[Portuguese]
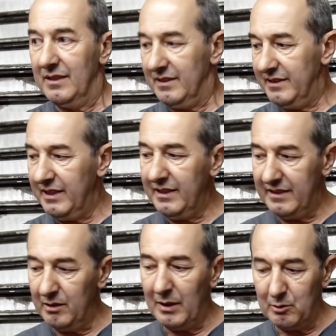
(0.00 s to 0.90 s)
Você tem que
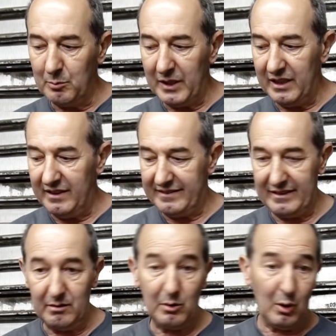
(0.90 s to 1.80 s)
ter uma dupla
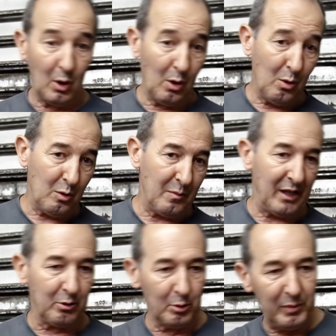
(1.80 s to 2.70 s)
ignição ou
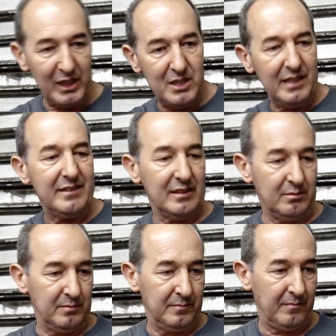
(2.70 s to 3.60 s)
uma dupla
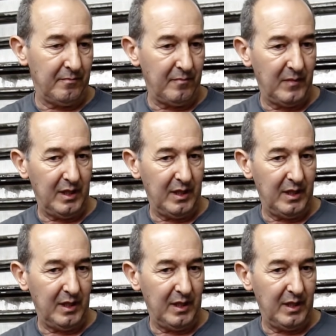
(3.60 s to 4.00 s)
injeção. Boa.